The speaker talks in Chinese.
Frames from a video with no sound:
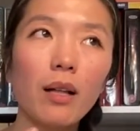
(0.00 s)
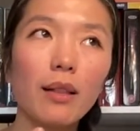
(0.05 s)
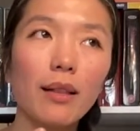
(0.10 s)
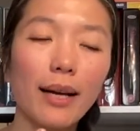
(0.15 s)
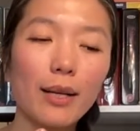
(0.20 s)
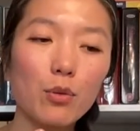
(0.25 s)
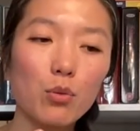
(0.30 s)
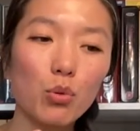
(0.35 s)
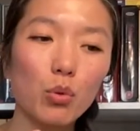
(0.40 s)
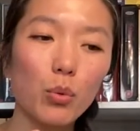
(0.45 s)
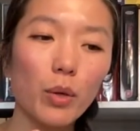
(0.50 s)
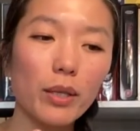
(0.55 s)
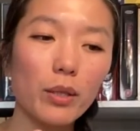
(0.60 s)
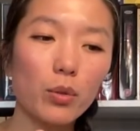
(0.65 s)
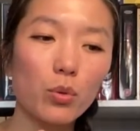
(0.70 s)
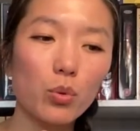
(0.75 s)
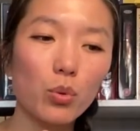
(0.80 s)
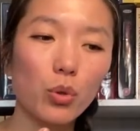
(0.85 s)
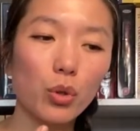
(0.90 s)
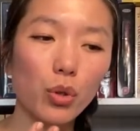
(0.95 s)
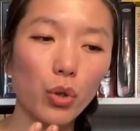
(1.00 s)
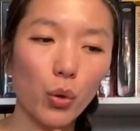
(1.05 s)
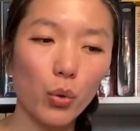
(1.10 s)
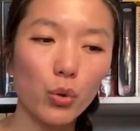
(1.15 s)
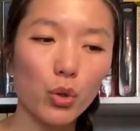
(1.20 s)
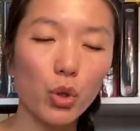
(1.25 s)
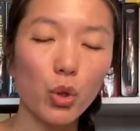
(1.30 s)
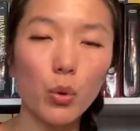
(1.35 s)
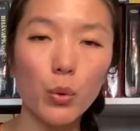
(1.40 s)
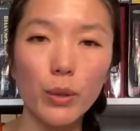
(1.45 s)
来所谓的做
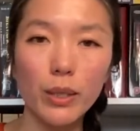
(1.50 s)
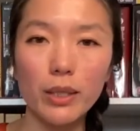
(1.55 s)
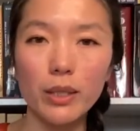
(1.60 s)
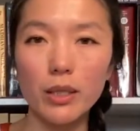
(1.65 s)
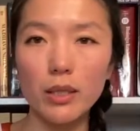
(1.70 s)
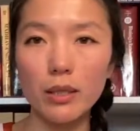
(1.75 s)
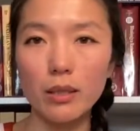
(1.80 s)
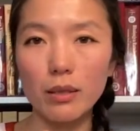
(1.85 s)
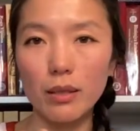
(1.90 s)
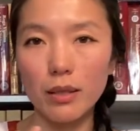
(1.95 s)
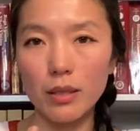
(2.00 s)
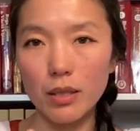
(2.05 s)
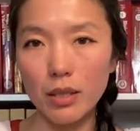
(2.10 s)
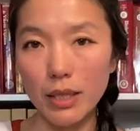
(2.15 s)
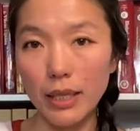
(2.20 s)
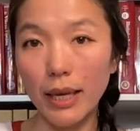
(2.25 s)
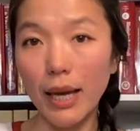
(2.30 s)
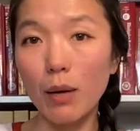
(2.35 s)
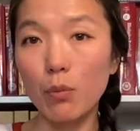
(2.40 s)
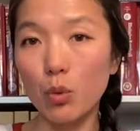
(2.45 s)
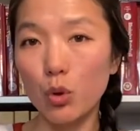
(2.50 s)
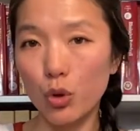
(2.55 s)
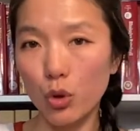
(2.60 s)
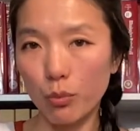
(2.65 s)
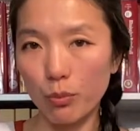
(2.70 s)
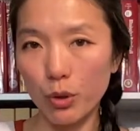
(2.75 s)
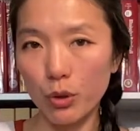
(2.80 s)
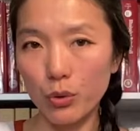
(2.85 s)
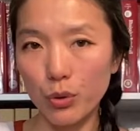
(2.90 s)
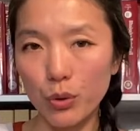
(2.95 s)
油抽跟生理按摩
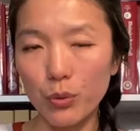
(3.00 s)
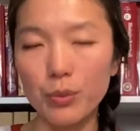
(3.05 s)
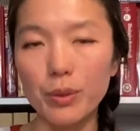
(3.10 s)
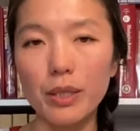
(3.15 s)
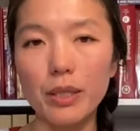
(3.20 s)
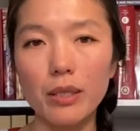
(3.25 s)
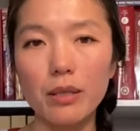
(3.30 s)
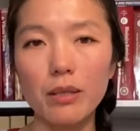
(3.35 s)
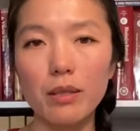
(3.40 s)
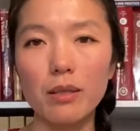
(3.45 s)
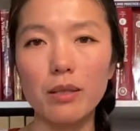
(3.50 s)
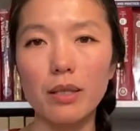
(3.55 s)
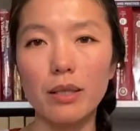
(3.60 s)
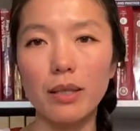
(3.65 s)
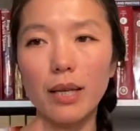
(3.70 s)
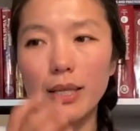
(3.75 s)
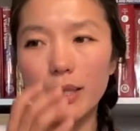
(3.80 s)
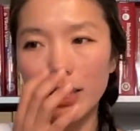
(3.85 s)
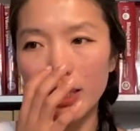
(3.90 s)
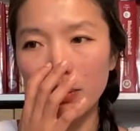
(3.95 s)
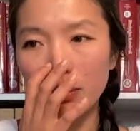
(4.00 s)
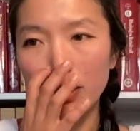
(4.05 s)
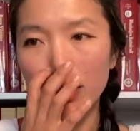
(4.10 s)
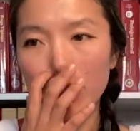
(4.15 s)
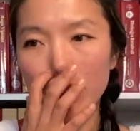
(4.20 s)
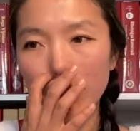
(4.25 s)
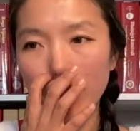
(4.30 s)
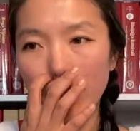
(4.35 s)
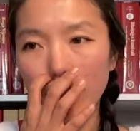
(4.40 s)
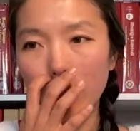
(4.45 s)
有没有用这件事情。那基本
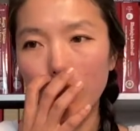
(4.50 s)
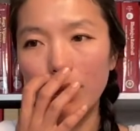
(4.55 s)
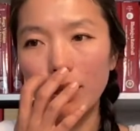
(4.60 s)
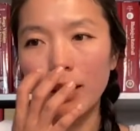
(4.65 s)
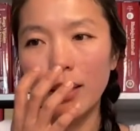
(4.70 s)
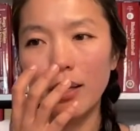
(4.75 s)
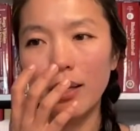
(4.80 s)
上